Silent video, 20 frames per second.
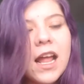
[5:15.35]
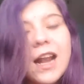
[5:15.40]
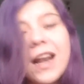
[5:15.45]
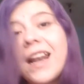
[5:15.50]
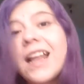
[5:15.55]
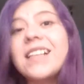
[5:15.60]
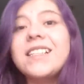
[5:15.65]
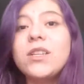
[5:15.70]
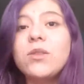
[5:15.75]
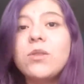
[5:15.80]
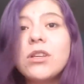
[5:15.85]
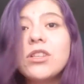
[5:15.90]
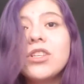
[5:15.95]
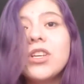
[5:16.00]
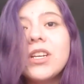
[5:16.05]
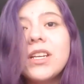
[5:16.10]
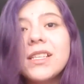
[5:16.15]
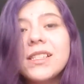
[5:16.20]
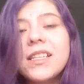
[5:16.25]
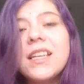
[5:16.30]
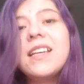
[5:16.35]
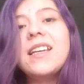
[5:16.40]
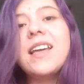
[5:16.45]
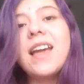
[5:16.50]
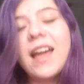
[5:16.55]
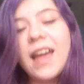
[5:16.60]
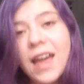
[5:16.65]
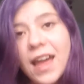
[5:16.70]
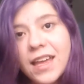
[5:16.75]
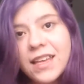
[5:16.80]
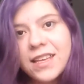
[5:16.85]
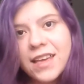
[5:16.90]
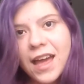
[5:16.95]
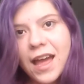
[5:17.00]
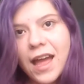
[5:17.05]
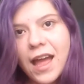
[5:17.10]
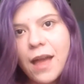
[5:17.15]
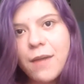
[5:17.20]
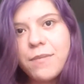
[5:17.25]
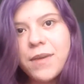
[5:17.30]
La situación está en que
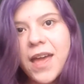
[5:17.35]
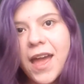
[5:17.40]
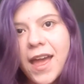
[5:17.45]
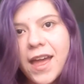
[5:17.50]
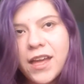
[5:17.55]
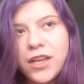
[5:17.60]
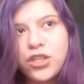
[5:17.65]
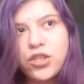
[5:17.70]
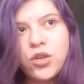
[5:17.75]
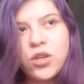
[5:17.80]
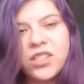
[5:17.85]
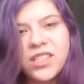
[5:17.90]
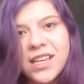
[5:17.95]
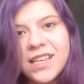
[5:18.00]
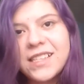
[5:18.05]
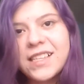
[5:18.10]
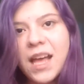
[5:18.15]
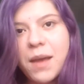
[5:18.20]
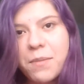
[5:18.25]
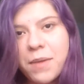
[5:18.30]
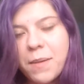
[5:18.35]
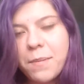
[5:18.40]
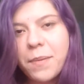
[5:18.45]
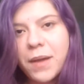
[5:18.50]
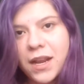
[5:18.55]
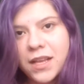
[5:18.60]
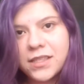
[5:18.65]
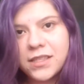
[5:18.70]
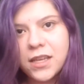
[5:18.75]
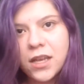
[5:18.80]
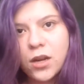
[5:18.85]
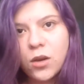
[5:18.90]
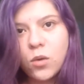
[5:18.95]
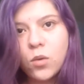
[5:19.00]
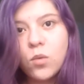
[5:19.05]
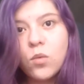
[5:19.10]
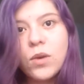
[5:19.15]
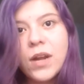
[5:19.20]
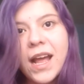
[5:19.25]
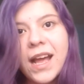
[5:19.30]
ella había hecho ese examen para ser
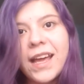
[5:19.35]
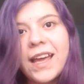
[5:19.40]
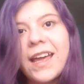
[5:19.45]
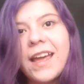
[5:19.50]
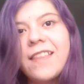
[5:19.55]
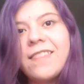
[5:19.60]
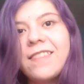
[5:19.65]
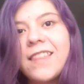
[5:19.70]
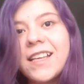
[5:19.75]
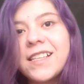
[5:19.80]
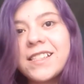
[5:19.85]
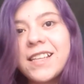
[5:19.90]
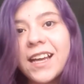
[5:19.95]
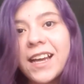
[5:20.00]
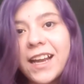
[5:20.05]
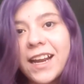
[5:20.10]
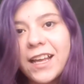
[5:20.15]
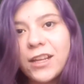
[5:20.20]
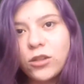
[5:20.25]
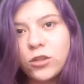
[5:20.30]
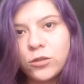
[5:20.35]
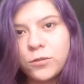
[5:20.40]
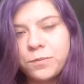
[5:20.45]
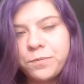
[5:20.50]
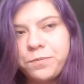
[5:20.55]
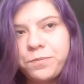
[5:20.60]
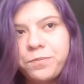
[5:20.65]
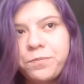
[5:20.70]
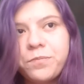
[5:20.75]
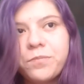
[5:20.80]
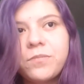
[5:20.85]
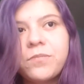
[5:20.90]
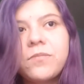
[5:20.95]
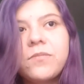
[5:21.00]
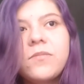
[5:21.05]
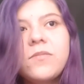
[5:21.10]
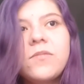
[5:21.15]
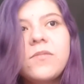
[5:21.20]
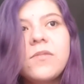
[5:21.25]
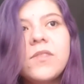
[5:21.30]
un agente secreto
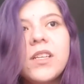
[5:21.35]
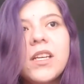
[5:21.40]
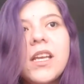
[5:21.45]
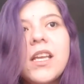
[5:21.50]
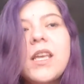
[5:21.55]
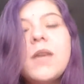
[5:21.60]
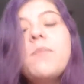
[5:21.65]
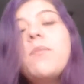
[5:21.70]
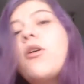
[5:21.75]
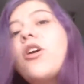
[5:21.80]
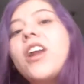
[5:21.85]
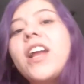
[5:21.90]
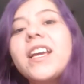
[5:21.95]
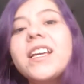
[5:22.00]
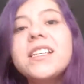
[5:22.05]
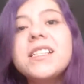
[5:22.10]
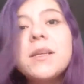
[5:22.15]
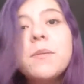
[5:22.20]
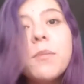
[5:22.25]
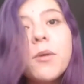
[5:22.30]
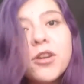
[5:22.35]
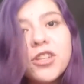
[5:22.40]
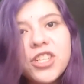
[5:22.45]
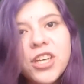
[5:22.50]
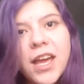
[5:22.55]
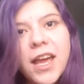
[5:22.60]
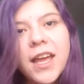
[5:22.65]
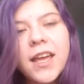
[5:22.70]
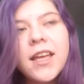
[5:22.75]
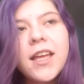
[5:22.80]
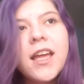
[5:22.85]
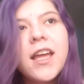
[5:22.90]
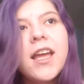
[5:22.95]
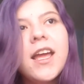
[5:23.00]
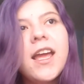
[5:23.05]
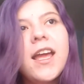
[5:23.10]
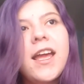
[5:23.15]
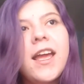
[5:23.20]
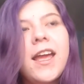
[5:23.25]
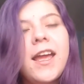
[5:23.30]
y por X y por Y
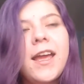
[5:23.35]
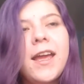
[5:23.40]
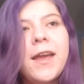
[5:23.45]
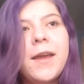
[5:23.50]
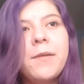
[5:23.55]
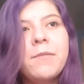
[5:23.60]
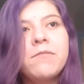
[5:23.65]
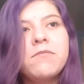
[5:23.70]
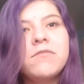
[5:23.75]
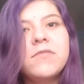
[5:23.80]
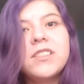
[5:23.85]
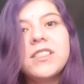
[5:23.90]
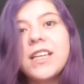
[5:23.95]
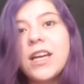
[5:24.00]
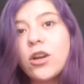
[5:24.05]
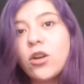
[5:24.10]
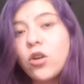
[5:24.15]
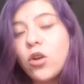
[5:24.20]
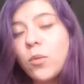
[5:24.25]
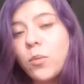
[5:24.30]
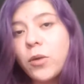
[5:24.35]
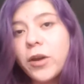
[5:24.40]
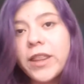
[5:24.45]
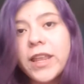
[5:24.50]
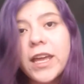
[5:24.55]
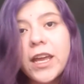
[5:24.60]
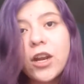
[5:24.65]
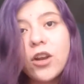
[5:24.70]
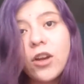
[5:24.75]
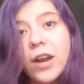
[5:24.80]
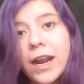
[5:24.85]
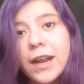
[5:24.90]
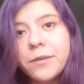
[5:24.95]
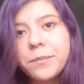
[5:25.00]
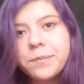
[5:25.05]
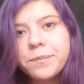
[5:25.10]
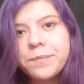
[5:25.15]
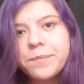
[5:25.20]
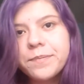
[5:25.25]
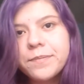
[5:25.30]
em, ya no lo puede
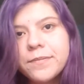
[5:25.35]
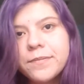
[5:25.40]
lograr.